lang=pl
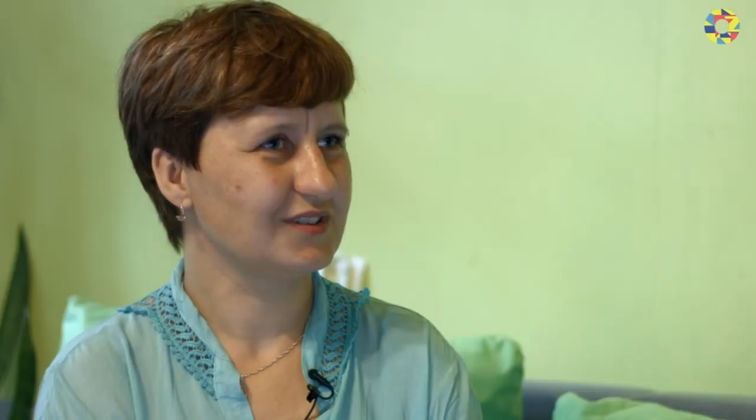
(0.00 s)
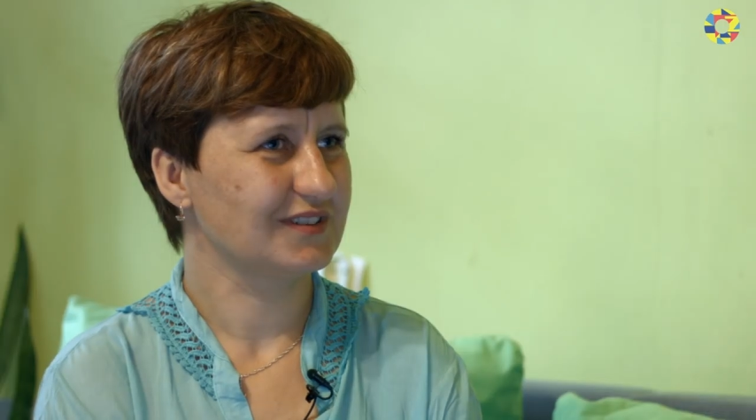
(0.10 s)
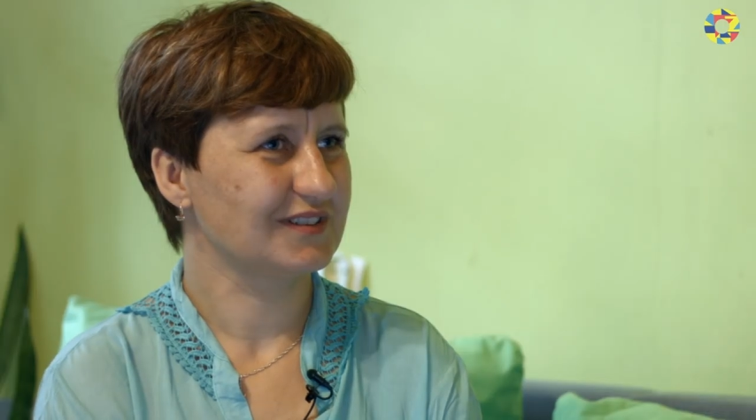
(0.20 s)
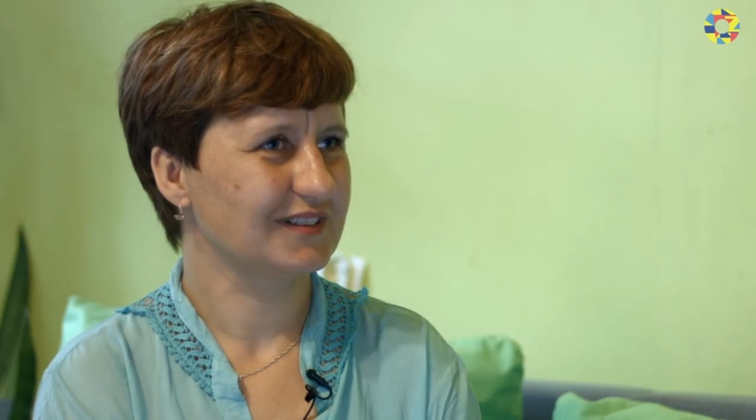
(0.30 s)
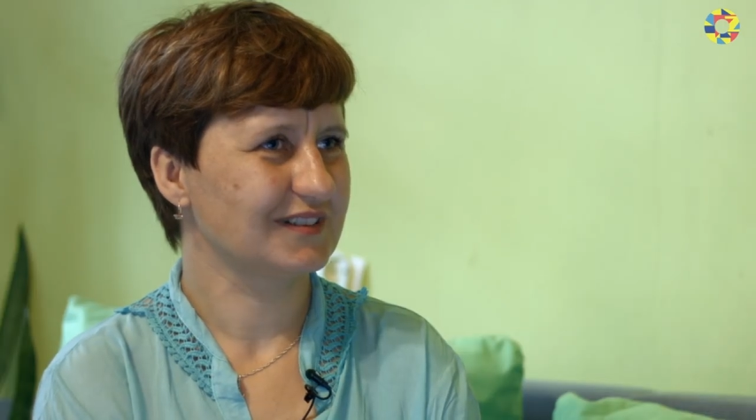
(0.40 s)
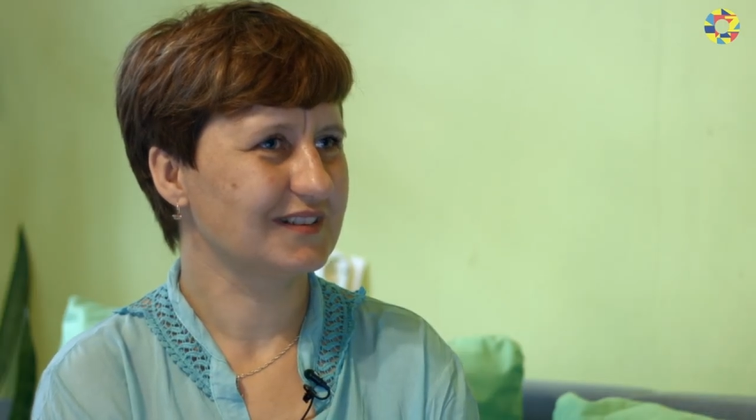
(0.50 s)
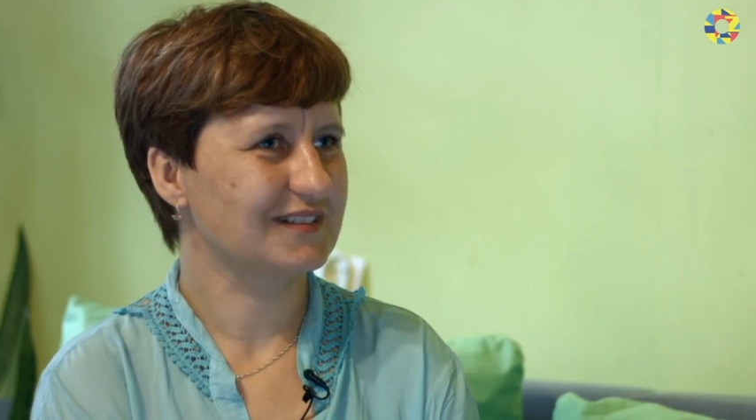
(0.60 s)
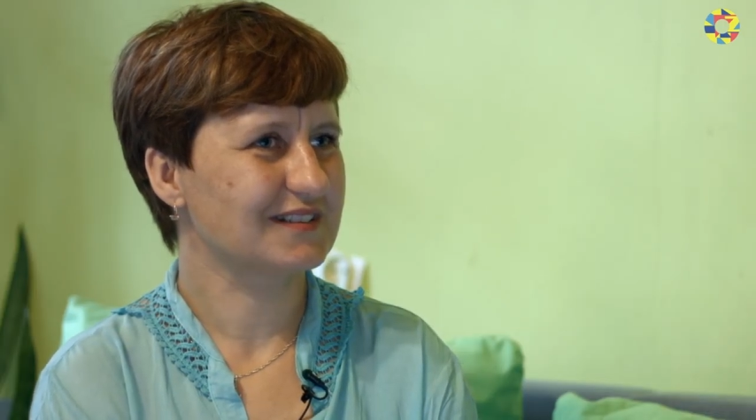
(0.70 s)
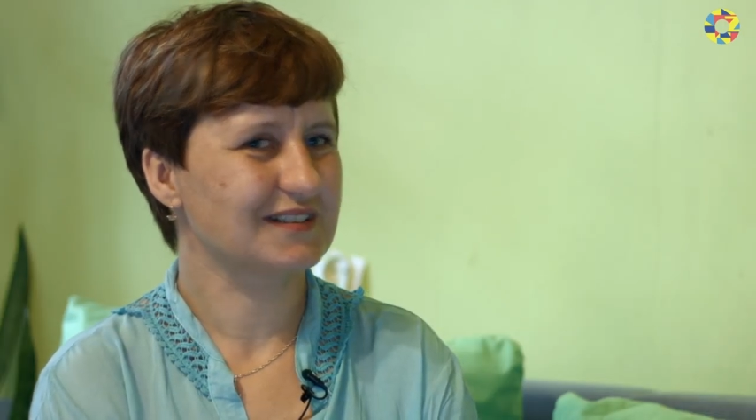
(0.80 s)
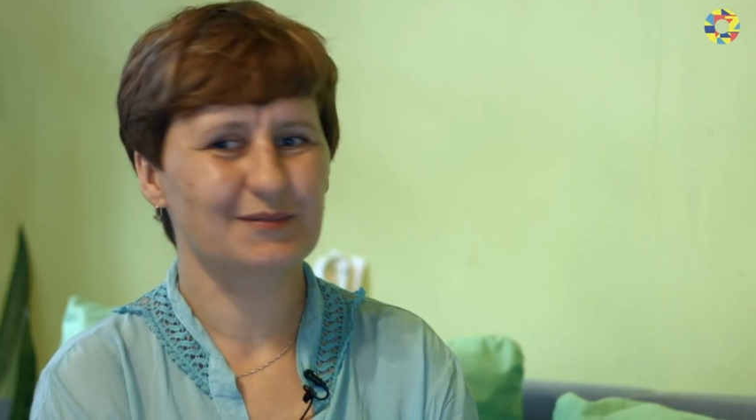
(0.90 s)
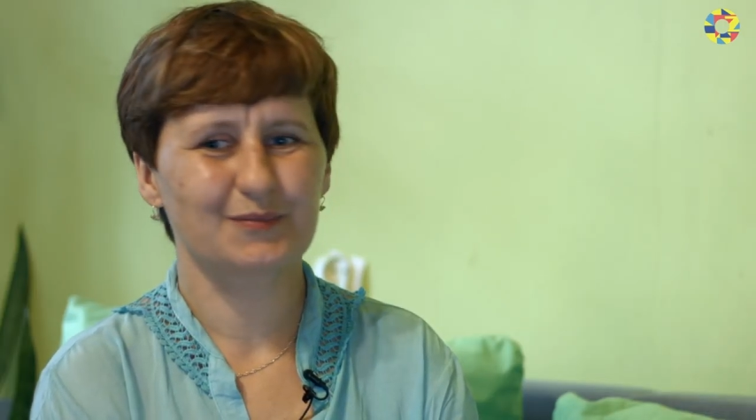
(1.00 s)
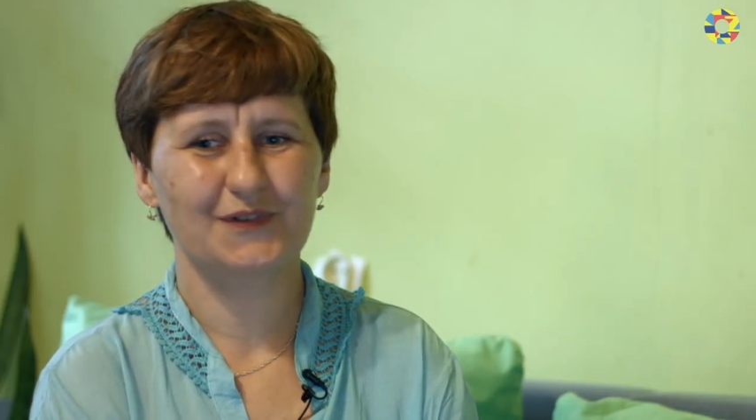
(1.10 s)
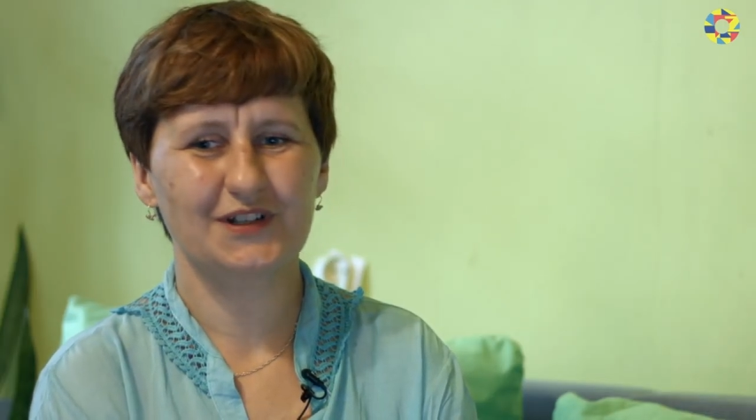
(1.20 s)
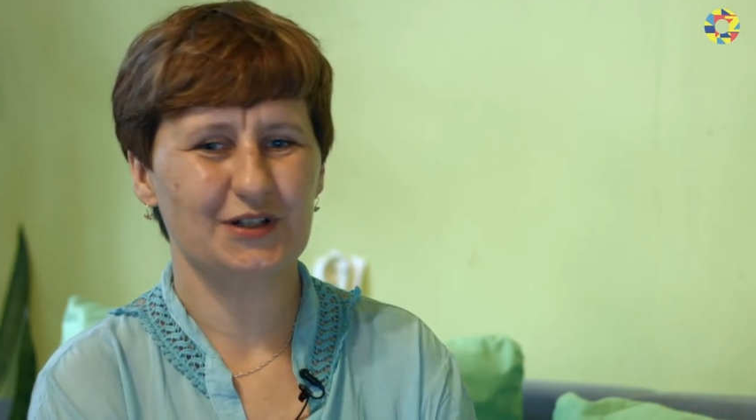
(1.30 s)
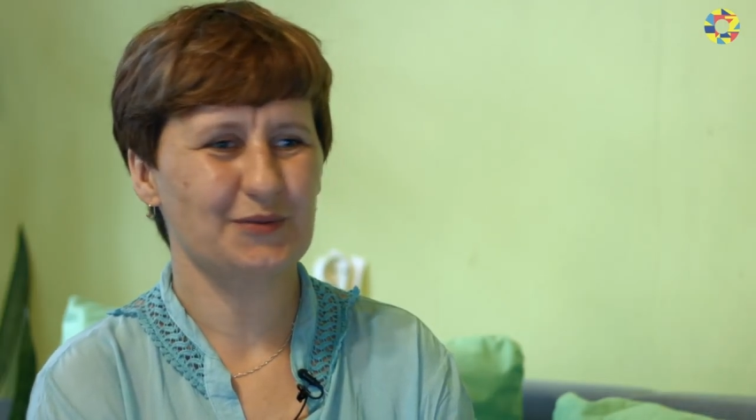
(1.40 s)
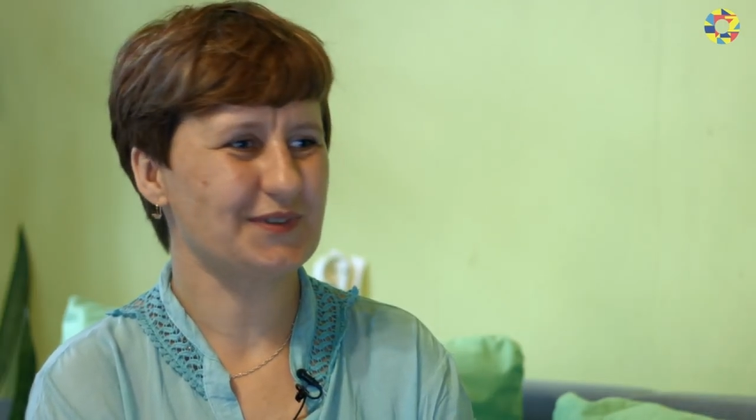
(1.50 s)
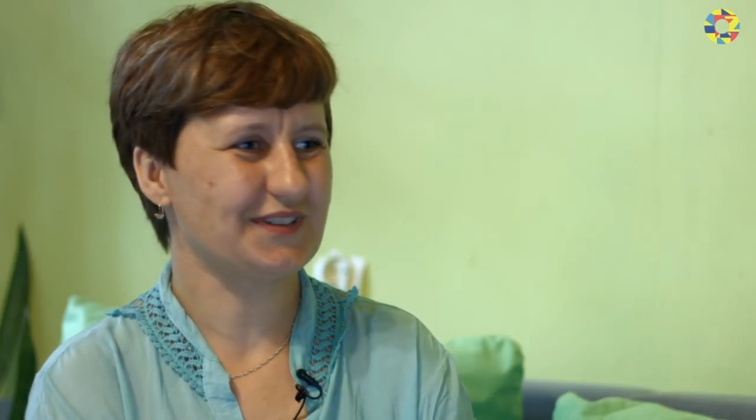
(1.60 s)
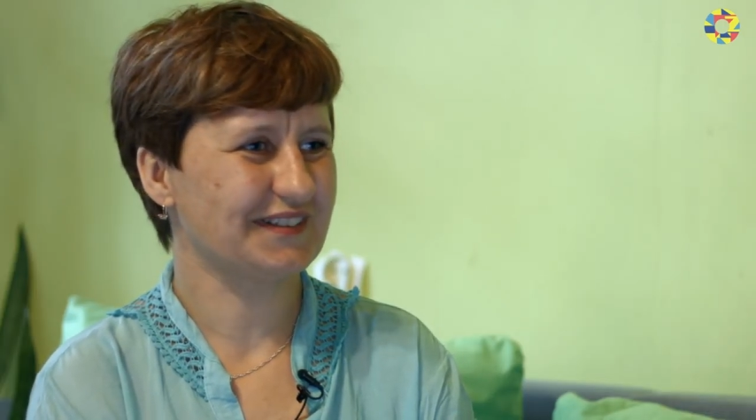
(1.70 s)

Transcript: nigdy nikt nic nie powiedział mi